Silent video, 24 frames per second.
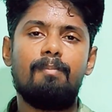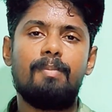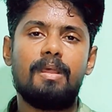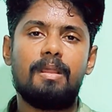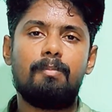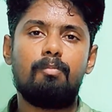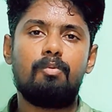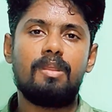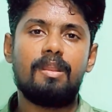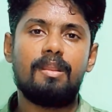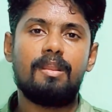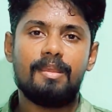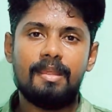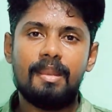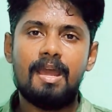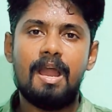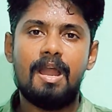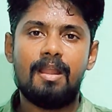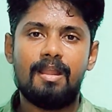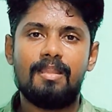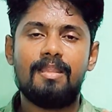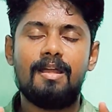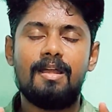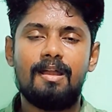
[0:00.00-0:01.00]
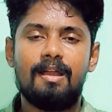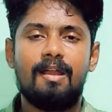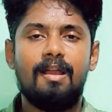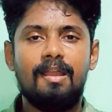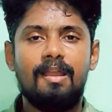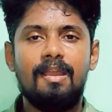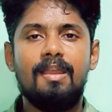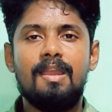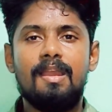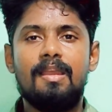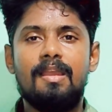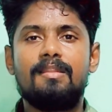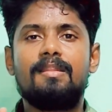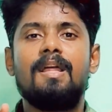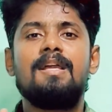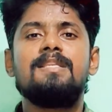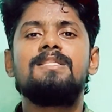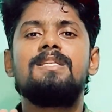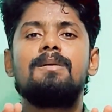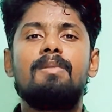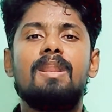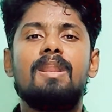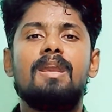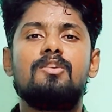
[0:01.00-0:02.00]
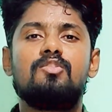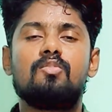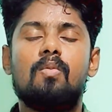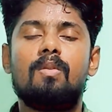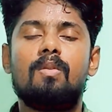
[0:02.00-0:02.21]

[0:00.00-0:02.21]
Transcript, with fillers: பரப்புறாரு ஏன்னா அங்கதான் தஞ்சமடைய